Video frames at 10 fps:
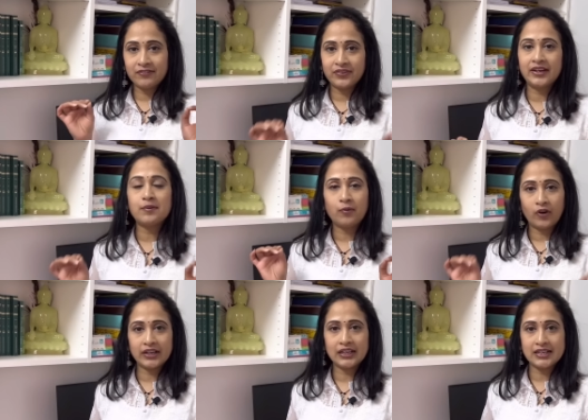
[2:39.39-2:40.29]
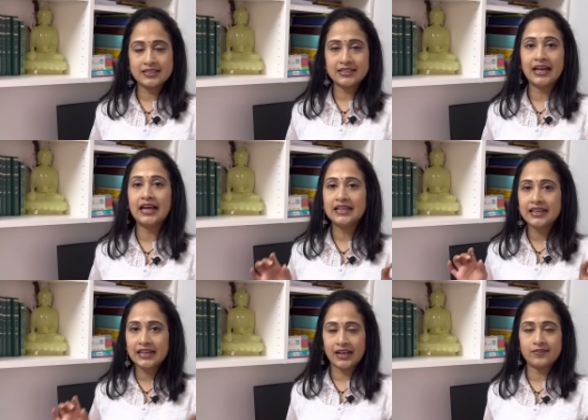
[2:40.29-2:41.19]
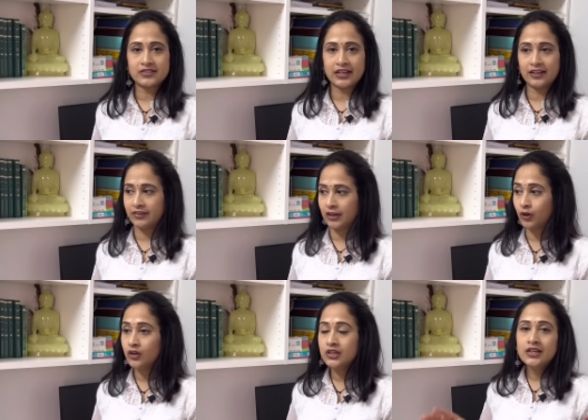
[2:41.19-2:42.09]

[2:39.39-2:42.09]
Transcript: ఎవ్రీడే మార్నింగ్ లేసి హెల్దీ లైఫ్ స్టైల్ వేలో